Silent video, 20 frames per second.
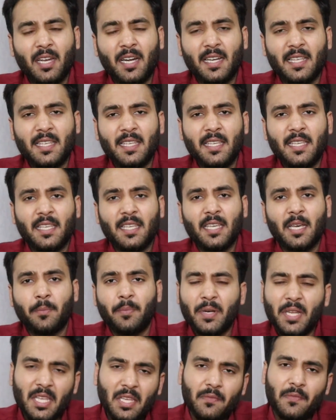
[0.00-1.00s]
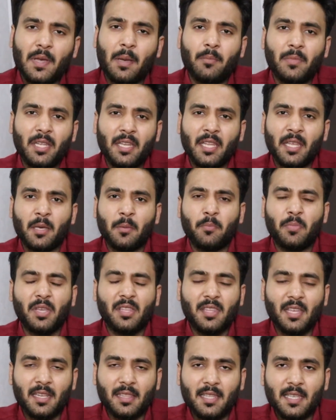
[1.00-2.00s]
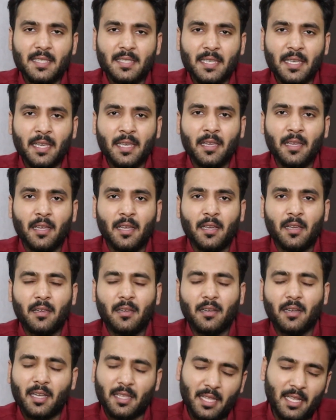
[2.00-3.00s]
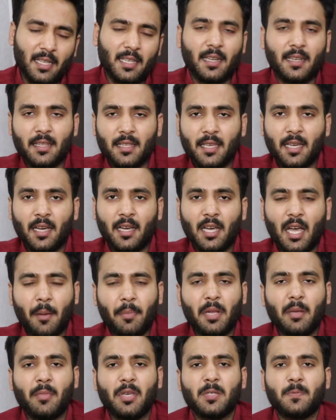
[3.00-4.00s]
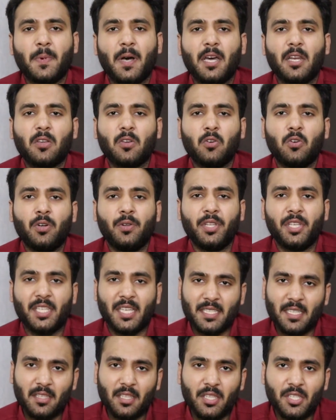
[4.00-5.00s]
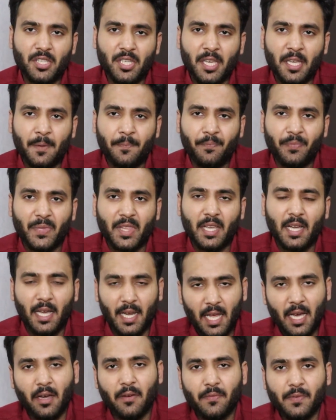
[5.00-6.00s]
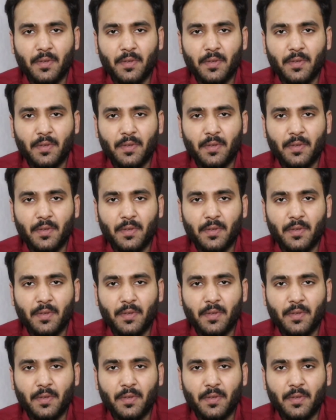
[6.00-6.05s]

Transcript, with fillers: लड़की की अपनी ही फैमिली ने बेदर्दी से कत्ल कर दिया अपने मेज़बान को इजाज़त दीजिए अल्लाह